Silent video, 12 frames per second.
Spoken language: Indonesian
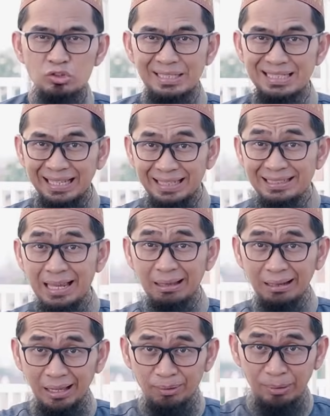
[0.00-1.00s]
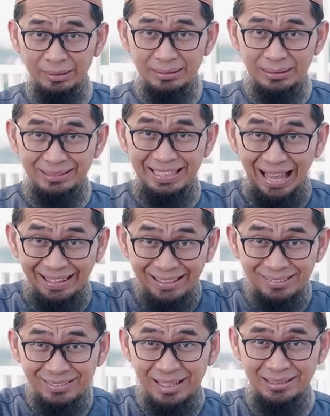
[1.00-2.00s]
Jadi kaidah rahmat di
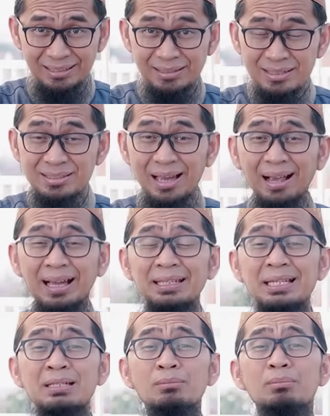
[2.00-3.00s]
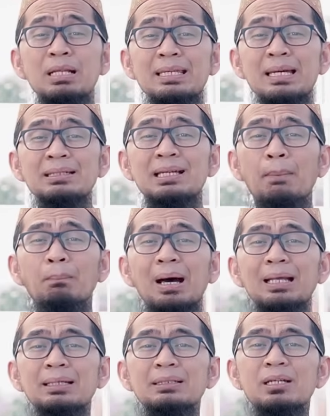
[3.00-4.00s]
ayat tadi seakan ingin memberikan
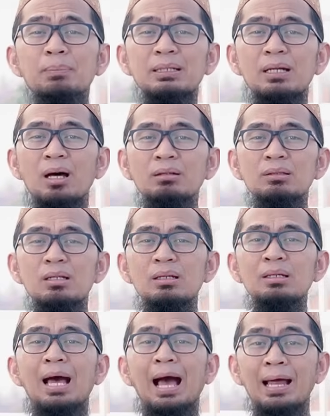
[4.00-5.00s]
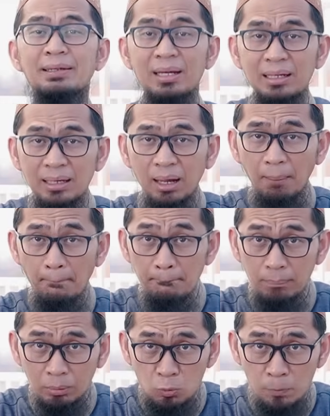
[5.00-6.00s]
gambaran kepada Allah adalah
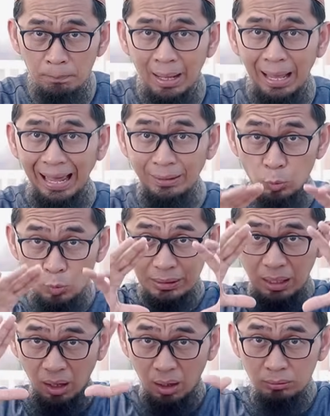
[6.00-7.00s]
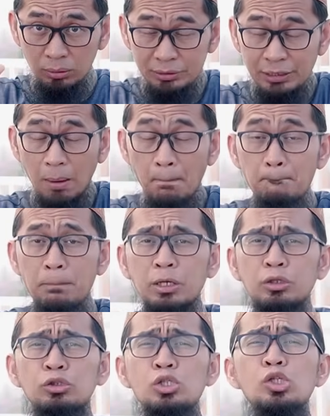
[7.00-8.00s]
berupa anugerah Allah yang
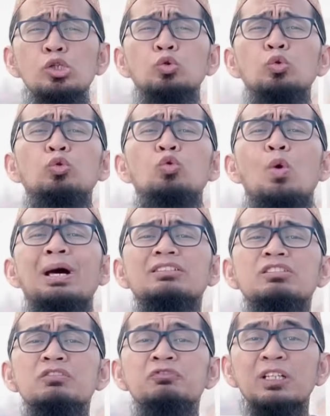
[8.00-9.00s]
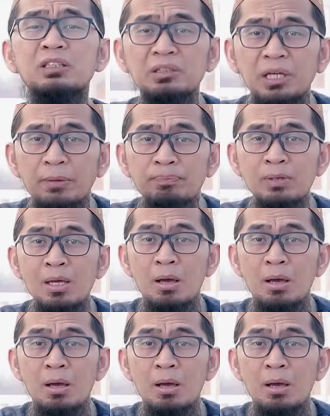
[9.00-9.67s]
begitu luas sifatnya.